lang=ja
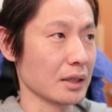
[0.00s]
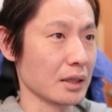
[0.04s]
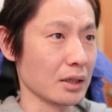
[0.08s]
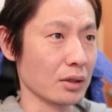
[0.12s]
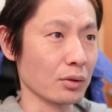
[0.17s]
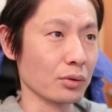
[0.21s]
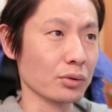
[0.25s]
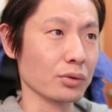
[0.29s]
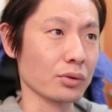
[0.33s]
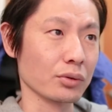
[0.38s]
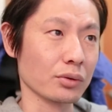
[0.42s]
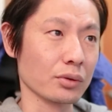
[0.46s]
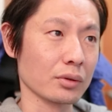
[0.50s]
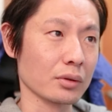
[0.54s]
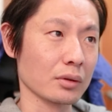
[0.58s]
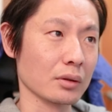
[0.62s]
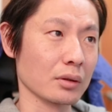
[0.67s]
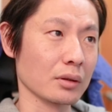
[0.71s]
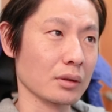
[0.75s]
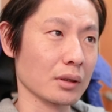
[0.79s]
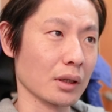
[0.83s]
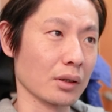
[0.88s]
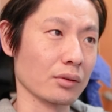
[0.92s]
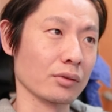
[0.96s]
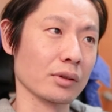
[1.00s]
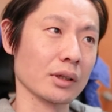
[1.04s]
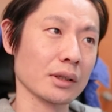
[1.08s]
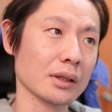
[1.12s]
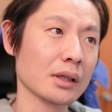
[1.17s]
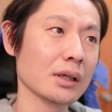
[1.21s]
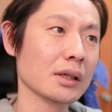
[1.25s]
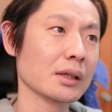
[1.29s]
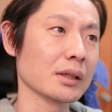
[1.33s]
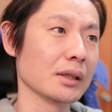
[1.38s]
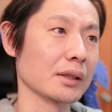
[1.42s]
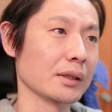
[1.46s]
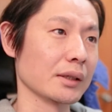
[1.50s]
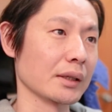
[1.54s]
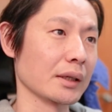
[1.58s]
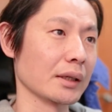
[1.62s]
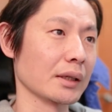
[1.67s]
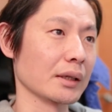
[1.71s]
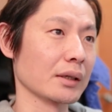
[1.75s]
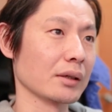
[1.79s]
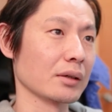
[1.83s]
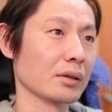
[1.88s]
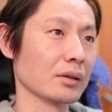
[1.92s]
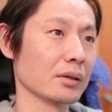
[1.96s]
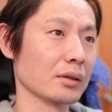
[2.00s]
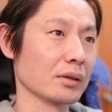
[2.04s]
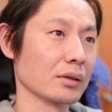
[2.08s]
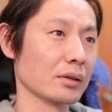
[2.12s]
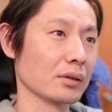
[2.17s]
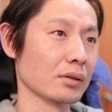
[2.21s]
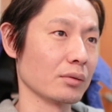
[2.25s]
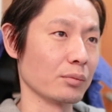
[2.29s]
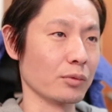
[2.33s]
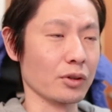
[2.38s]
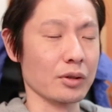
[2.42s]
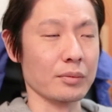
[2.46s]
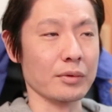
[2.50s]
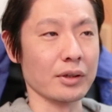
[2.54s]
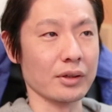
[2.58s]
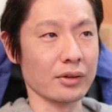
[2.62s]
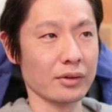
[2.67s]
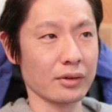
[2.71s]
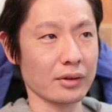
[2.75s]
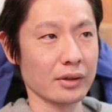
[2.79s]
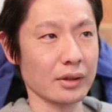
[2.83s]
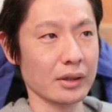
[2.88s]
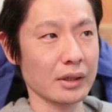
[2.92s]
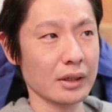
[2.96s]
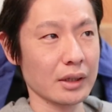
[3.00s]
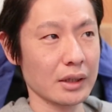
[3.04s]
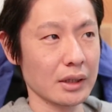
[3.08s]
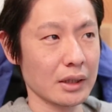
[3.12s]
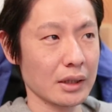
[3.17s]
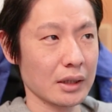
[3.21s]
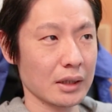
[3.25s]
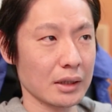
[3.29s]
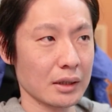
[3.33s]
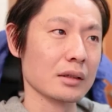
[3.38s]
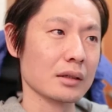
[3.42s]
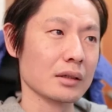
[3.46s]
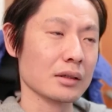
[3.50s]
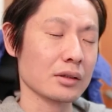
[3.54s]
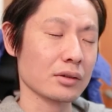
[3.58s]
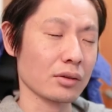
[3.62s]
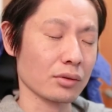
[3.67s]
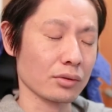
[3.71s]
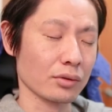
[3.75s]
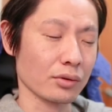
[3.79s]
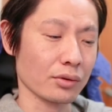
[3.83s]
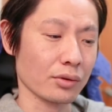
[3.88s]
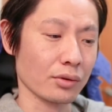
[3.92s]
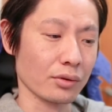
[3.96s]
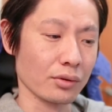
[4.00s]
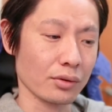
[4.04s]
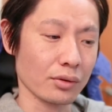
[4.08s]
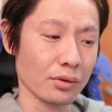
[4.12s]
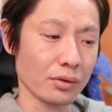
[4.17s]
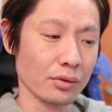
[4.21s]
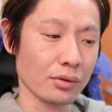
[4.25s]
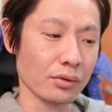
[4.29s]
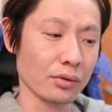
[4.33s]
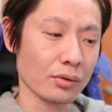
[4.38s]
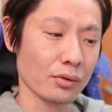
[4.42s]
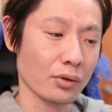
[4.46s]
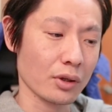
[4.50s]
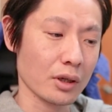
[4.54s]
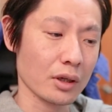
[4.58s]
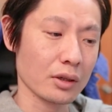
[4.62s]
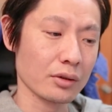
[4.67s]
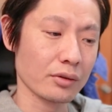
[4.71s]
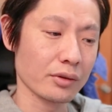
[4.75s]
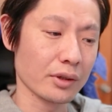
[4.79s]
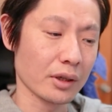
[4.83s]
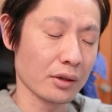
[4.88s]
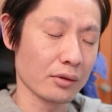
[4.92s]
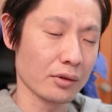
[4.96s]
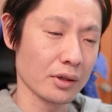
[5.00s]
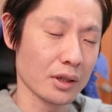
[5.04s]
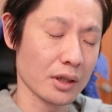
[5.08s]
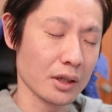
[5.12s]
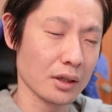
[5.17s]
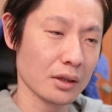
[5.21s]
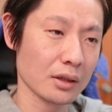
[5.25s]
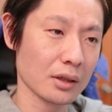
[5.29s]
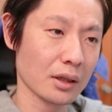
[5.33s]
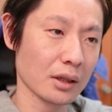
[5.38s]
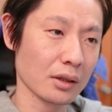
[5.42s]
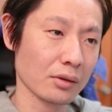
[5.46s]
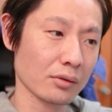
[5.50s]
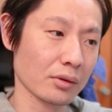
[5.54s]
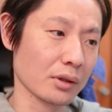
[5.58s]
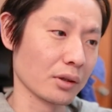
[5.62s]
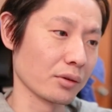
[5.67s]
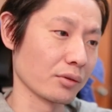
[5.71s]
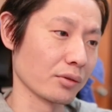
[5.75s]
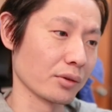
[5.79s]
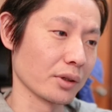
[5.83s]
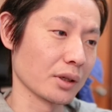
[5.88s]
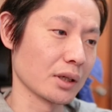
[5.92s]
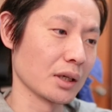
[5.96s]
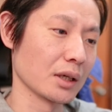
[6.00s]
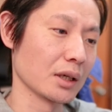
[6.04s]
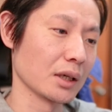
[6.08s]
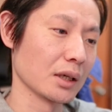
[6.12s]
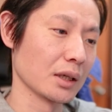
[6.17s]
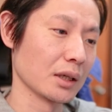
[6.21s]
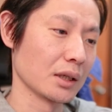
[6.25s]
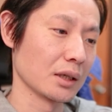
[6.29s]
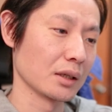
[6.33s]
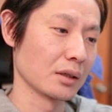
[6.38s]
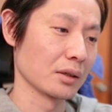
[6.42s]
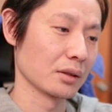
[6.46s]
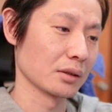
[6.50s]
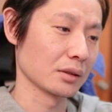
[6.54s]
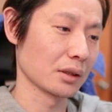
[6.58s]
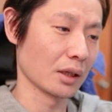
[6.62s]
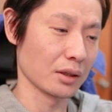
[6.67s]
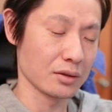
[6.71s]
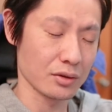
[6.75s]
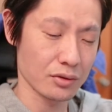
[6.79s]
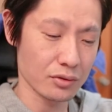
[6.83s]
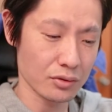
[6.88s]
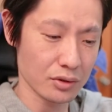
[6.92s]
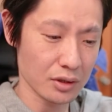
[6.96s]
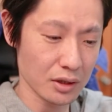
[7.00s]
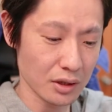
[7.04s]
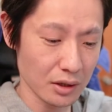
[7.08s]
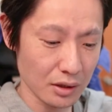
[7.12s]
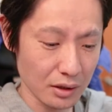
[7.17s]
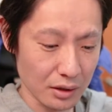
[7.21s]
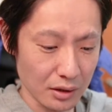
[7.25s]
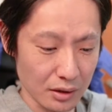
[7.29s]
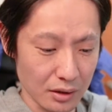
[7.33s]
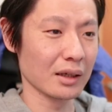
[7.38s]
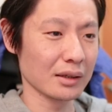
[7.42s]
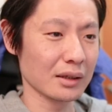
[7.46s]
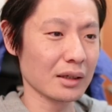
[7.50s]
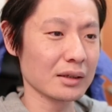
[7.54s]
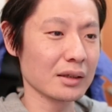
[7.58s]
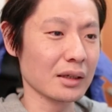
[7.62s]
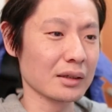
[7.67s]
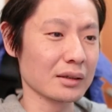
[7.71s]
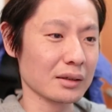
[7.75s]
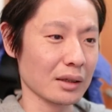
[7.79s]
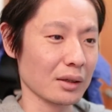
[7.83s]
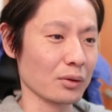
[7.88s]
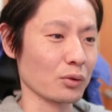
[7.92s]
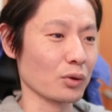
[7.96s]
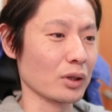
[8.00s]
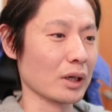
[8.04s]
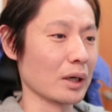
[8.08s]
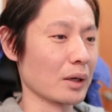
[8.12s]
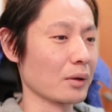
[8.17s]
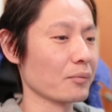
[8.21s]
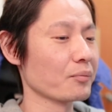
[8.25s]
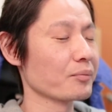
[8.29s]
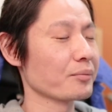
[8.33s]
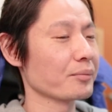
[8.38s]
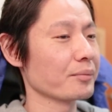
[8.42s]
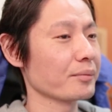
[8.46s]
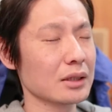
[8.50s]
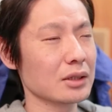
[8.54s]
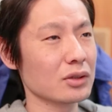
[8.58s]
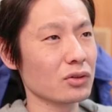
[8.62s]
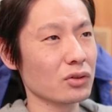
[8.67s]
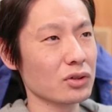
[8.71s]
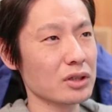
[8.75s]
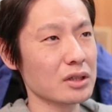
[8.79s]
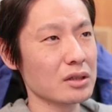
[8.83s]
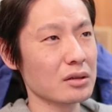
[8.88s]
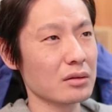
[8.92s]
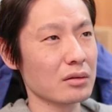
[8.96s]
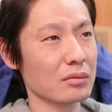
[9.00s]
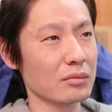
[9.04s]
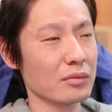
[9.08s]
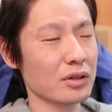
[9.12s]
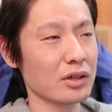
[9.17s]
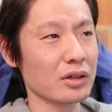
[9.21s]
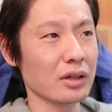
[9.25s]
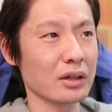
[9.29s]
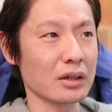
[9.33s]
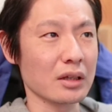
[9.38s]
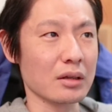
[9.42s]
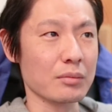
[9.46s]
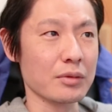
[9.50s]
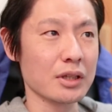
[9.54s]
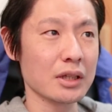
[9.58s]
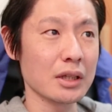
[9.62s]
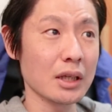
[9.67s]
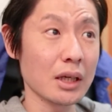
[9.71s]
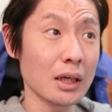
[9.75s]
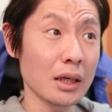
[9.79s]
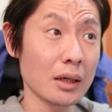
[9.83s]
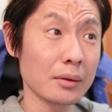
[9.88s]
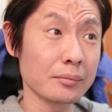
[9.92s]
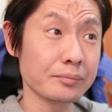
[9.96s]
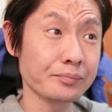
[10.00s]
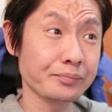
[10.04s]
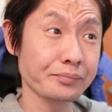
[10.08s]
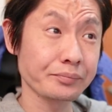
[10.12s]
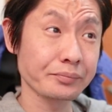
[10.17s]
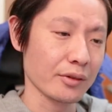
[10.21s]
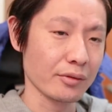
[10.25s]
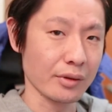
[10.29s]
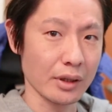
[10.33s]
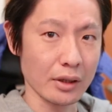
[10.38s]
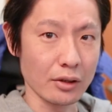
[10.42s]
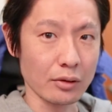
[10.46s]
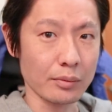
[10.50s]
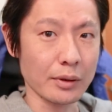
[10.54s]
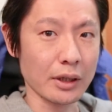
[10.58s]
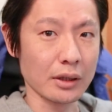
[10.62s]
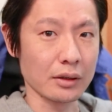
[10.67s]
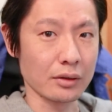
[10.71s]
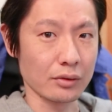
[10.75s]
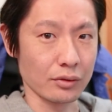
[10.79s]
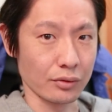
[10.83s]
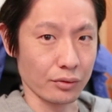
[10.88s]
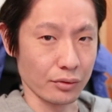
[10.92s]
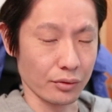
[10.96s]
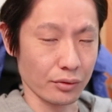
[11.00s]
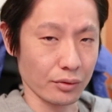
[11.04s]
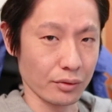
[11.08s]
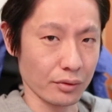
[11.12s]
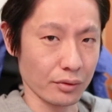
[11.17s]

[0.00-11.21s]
色なのかななんて思います。人の想像を超える作品になるのか、それが単純に穴だったのか、人に見せてみてフィードバック